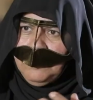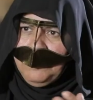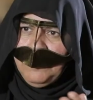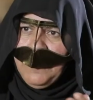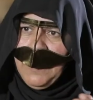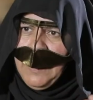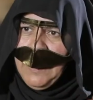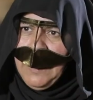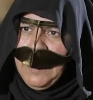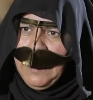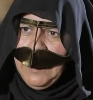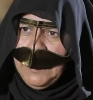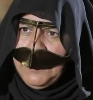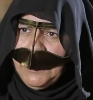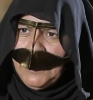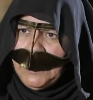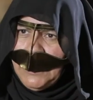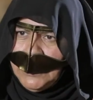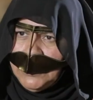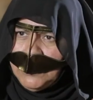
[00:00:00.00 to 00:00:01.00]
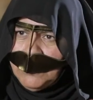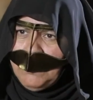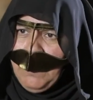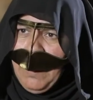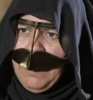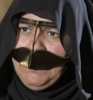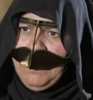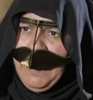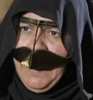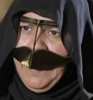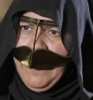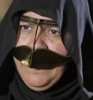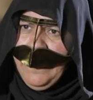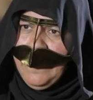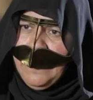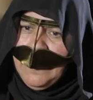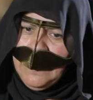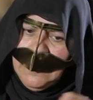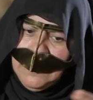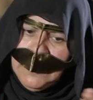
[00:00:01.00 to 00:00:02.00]
فنخلطهم مع بعض
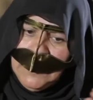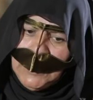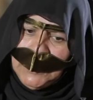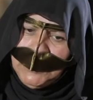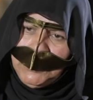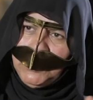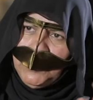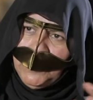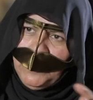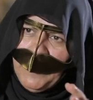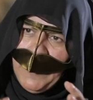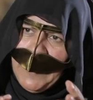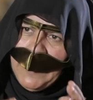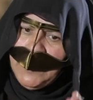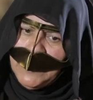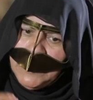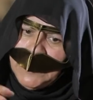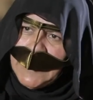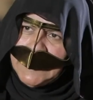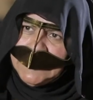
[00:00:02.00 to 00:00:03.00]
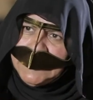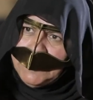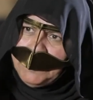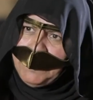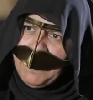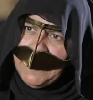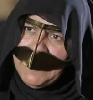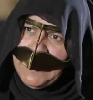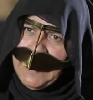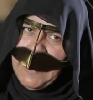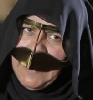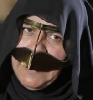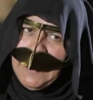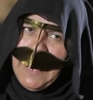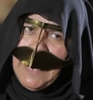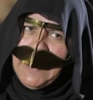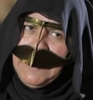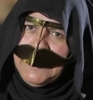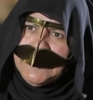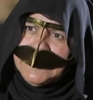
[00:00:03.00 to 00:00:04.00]
نشوف أي يناسب هاي
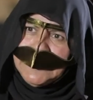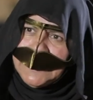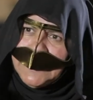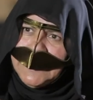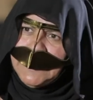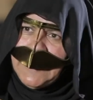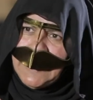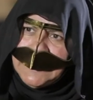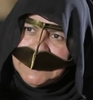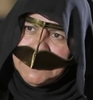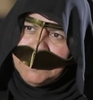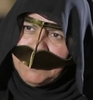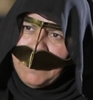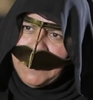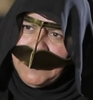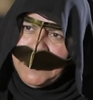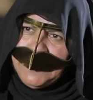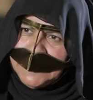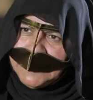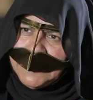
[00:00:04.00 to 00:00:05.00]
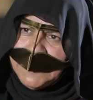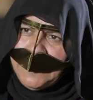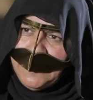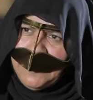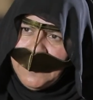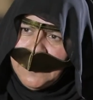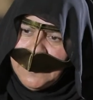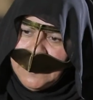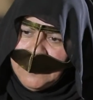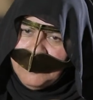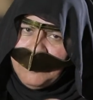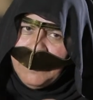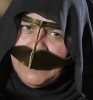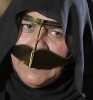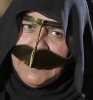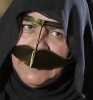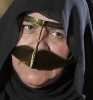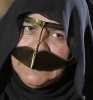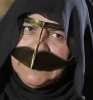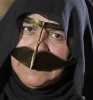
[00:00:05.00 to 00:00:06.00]
أي عطر يناسب أي عطر
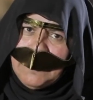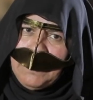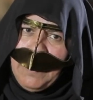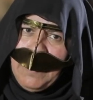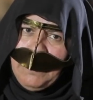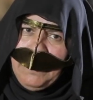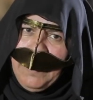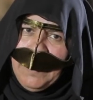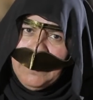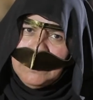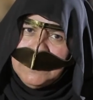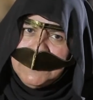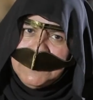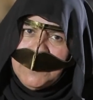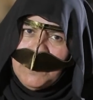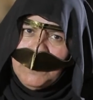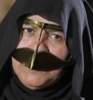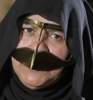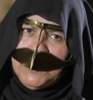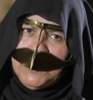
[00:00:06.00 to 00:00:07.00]
فنخلطه مع بعض ونسوي